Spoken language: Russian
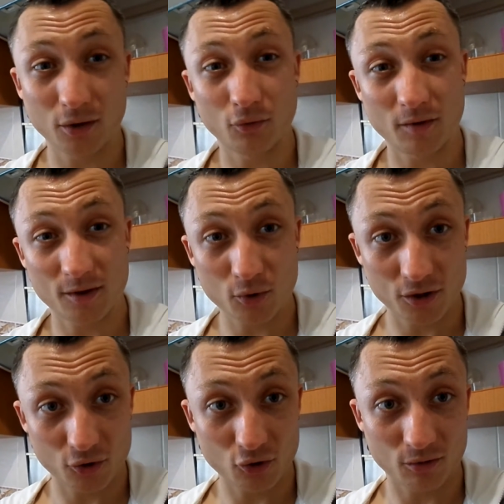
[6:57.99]
ну, возможно,
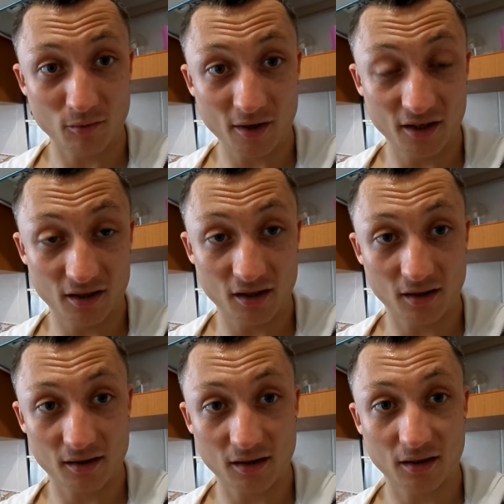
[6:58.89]
еще бумаги не до
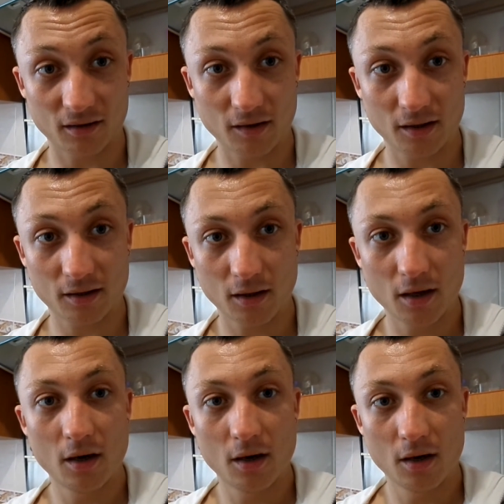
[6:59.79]
конца отрывается.
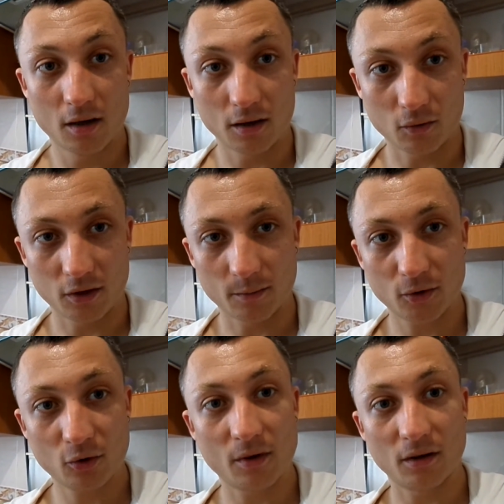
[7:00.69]
Вот, и
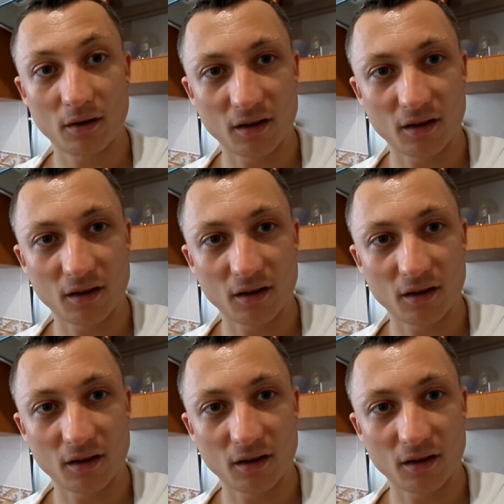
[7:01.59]
потом, я, и